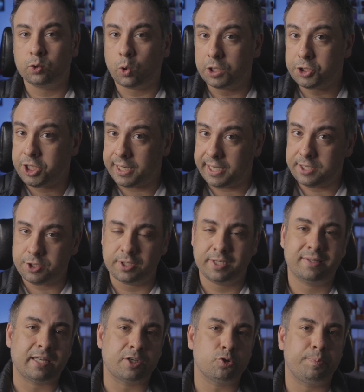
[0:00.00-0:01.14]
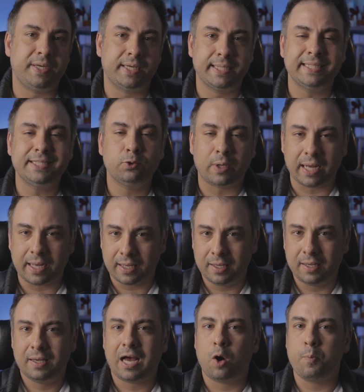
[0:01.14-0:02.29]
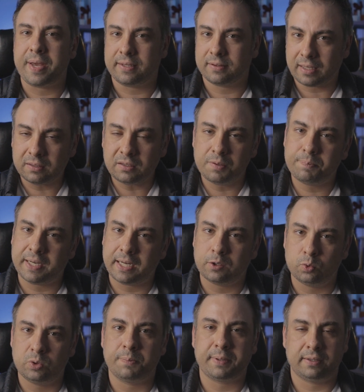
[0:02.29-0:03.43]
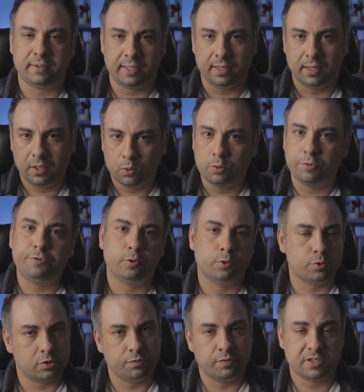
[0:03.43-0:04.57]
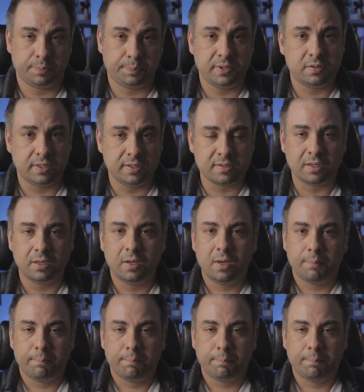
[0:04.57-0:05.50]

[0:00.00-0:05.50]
no hot-end, que está te obrigando a aumentar a temperatura para ter o fluxo que você precisa,